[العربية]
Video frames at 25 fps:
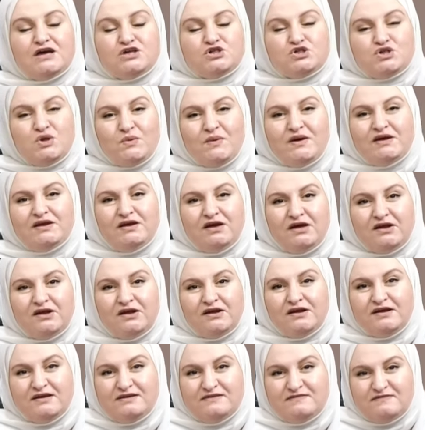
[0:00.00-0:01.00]
الشوارع
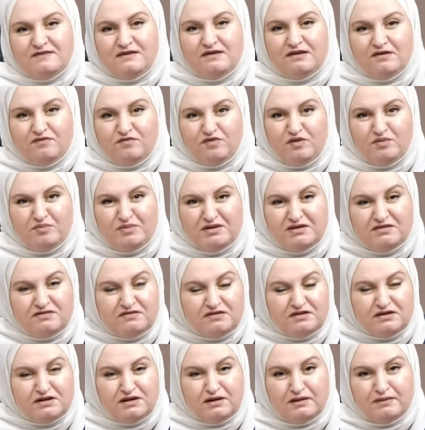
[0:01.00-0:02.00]
الرئيسية في
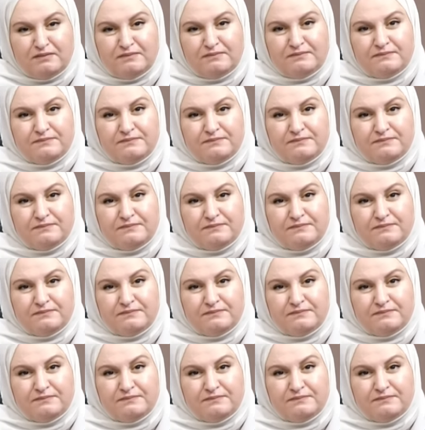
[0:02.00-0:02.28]
المدينة